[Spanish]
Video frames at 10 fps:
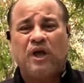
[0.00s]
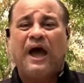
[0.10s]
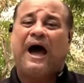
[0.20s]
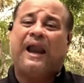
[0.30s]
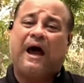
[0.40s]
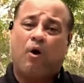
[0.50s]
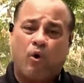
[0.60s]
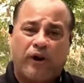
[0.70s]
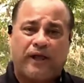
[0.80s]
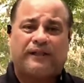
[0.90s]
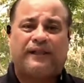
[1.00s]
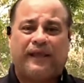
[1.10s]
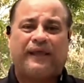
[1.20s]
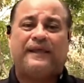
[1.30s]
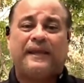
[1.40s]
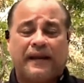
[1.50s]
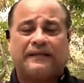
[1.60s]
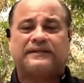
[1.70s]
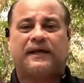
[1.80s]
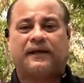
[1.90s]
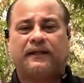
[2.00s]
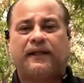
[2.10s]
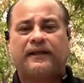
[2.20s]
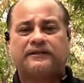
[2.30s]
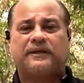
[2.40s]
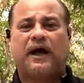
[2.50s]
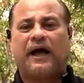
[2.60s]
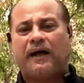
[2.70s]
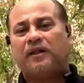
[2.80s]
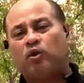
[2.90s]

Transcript: a la hora de ir a las carreteras, a no